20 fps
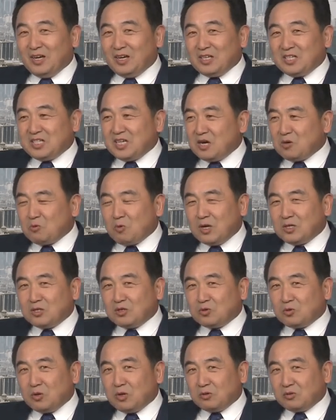相关
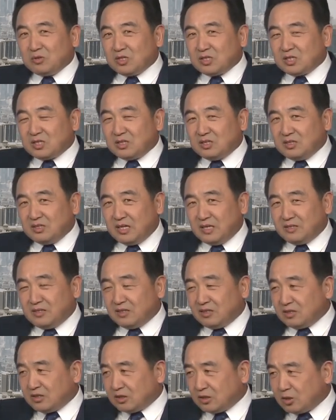所有的事人
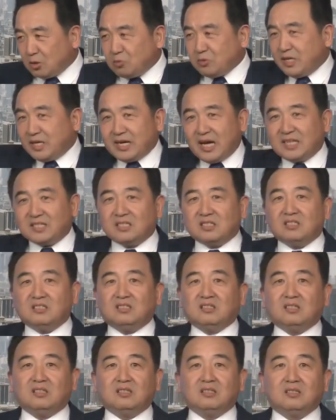都应该辞职。